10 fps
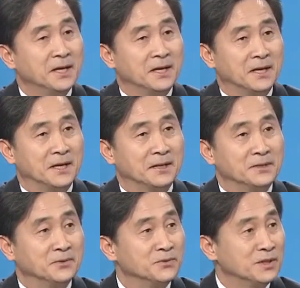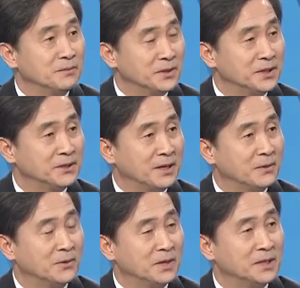예, 그 군사 프레이드
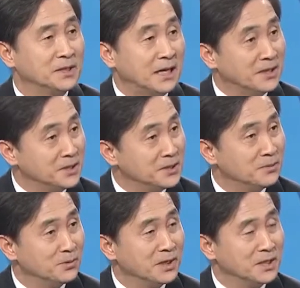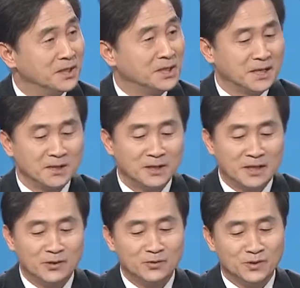하고 할 때 한 20분간 얘기하는
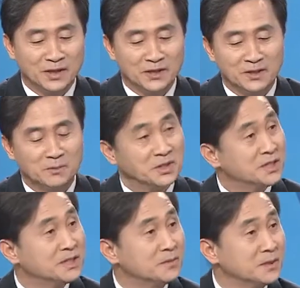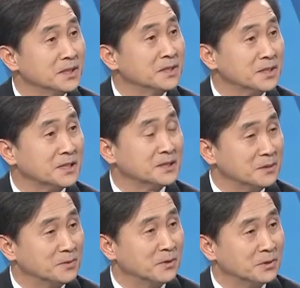내용 중에는 뭐 직접적인 건 사실
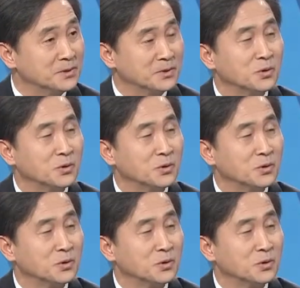없다고 할수 있어요.